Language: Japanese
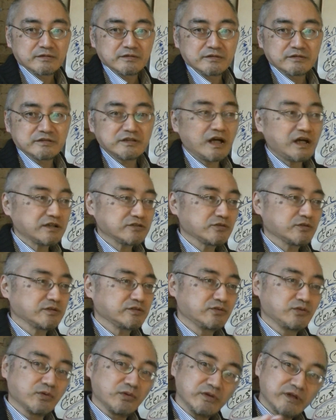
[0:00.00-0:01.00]
さあそれ
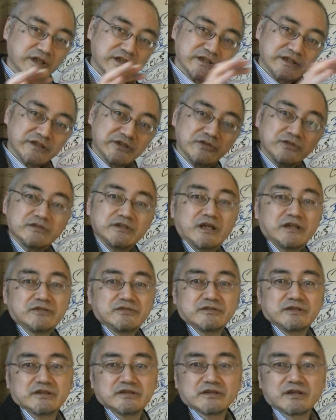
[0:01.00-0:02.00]
どうやって救済す
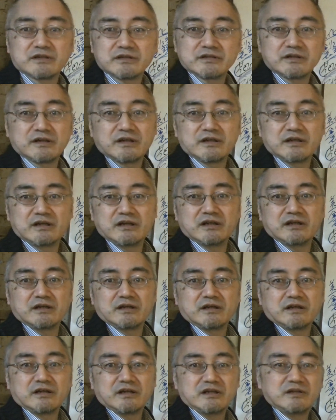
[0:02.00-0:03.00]
るんですか
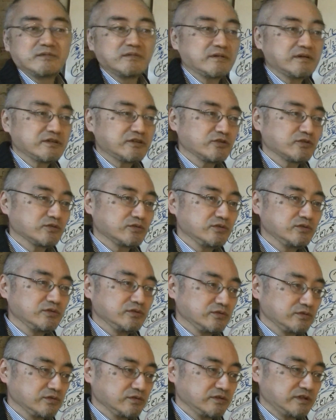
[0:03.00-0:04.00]
今までの
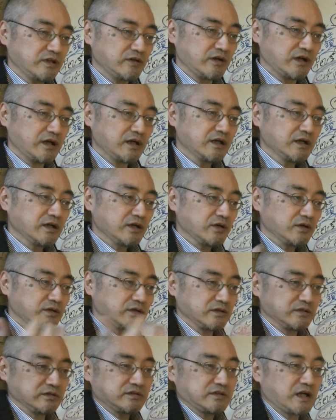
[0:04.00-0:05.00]
ルールでは
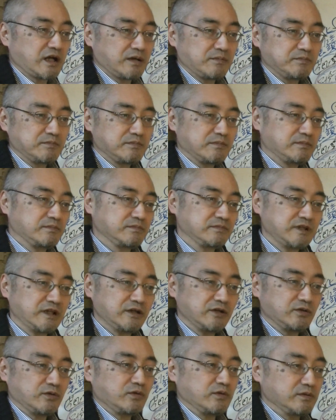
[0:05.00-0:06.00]
た、
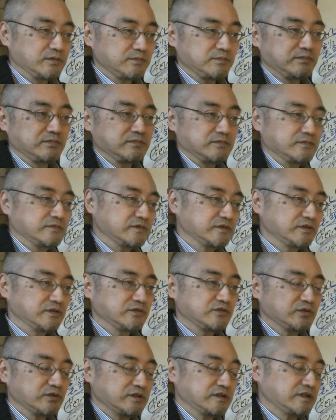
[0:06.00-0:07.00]
ね、
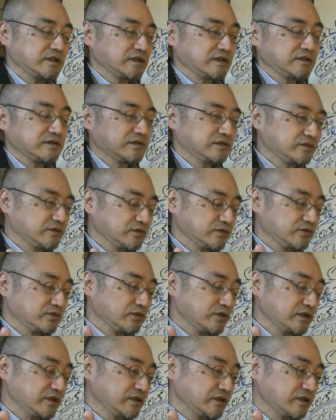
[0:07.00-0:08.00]
それでそ
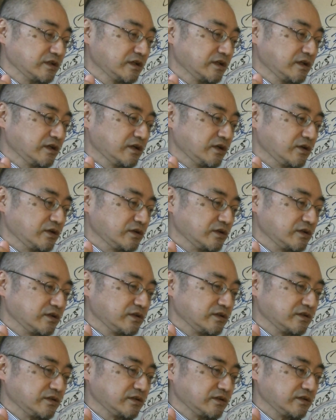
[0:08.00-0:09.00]
れに、
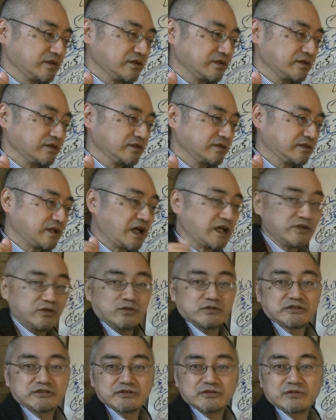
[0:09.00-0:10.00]
えー、対
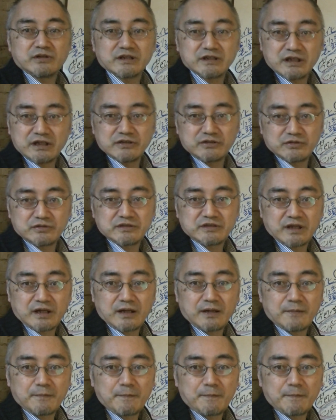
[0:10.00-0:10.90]
応しようがないとしたら